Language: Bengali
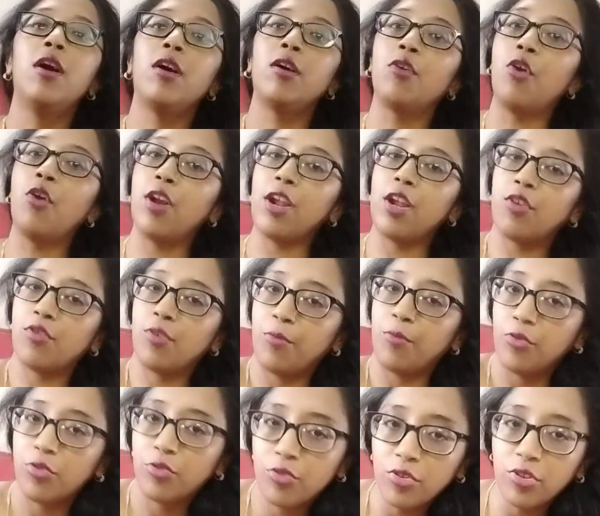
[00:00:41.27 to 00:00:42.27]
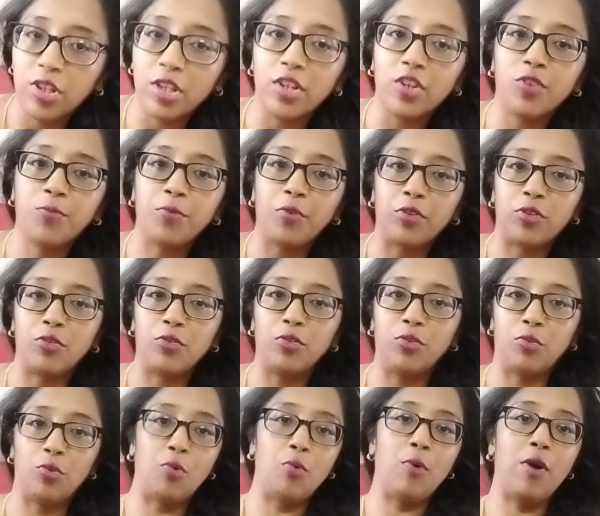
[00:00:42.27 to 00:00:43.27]
ঘরের সমস্ত জিনিসপত্র
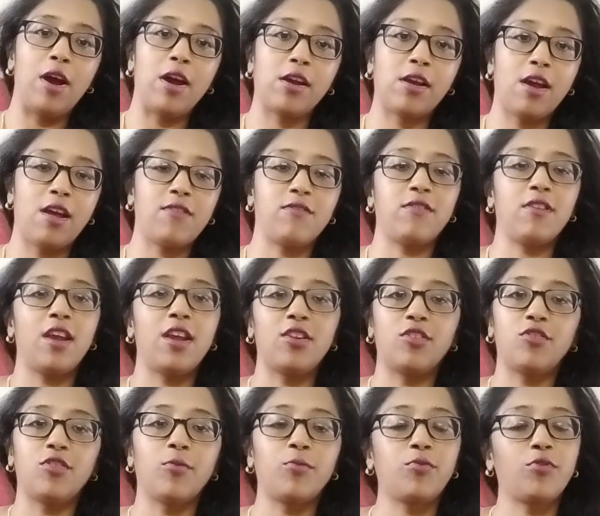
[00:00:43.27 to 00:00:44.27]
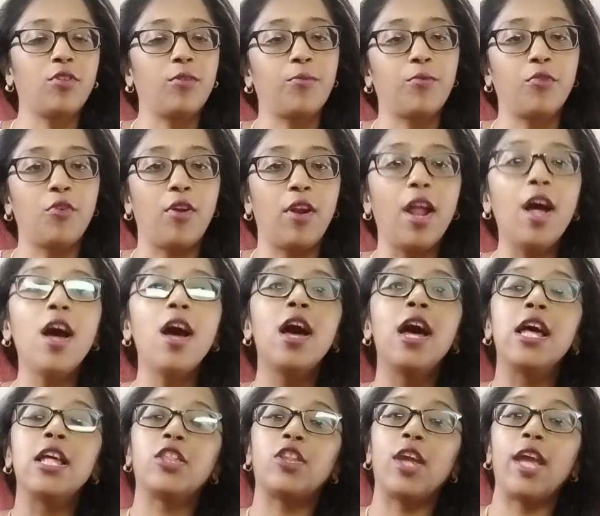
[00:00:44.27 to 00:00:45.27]
ধোয়া কাচা এসব সব করা
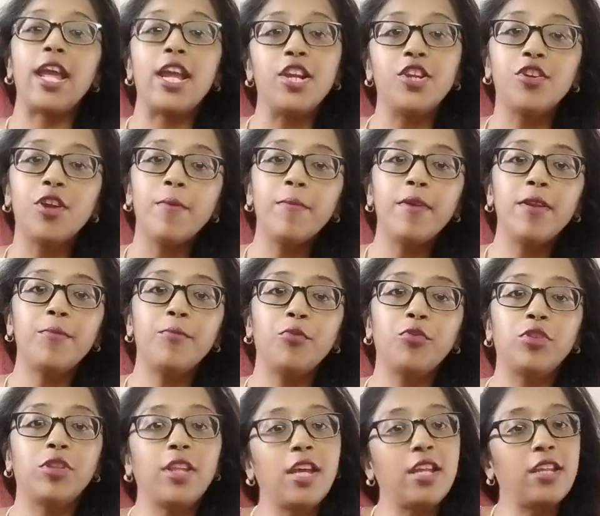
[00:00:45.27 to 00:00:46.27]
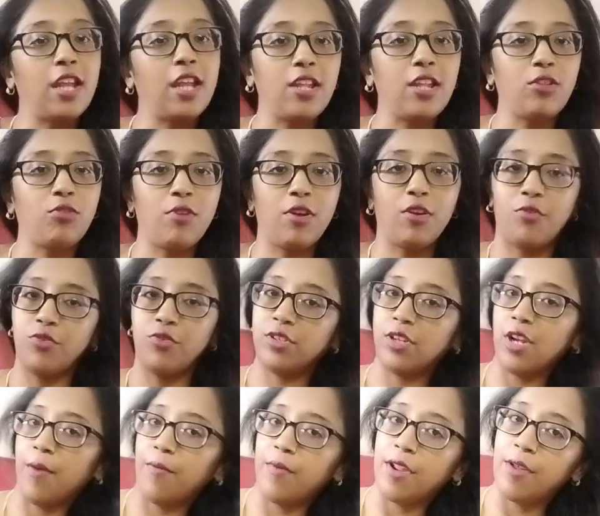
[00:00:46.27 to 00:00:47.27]
তো এইসবের মধ্যেই যেহেতু এখন
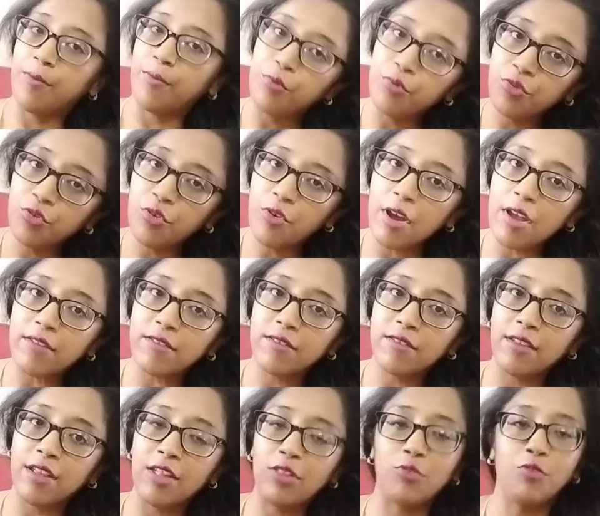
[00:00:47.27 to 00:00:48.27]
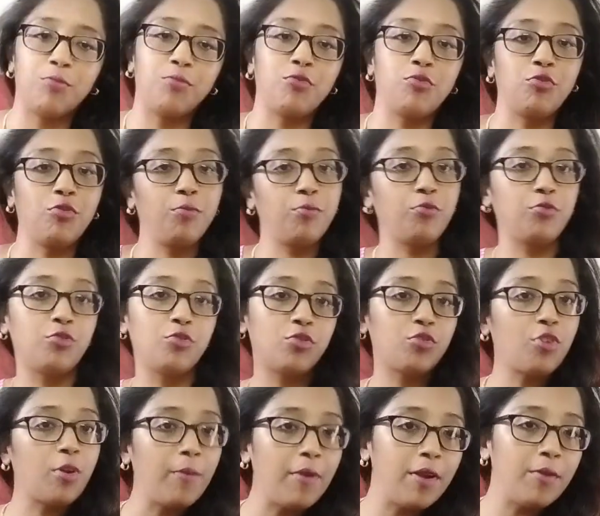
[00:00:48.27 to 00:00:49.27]
সামনে পুজো আসছে তো পুজো পুজো
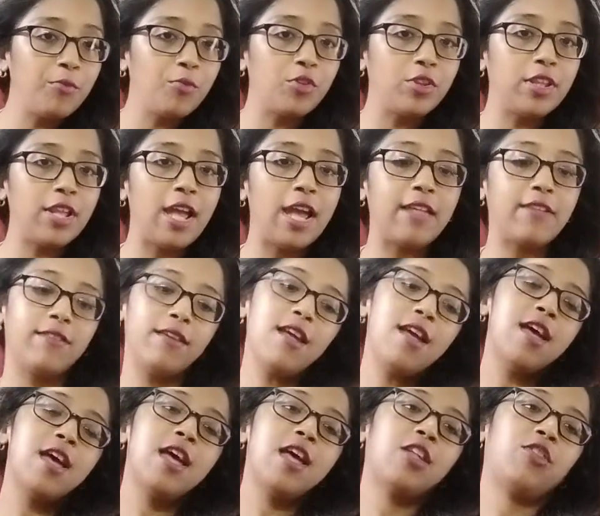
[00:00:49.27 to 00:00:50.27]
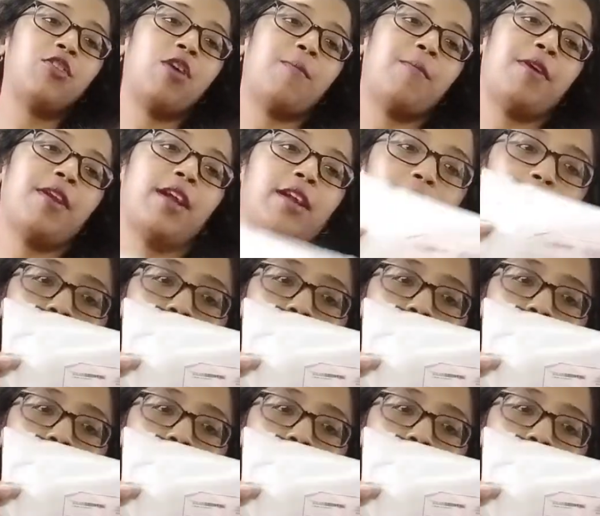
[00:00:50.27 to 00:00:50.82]
সবার সবার মধ্যে আছে তো আমার একটা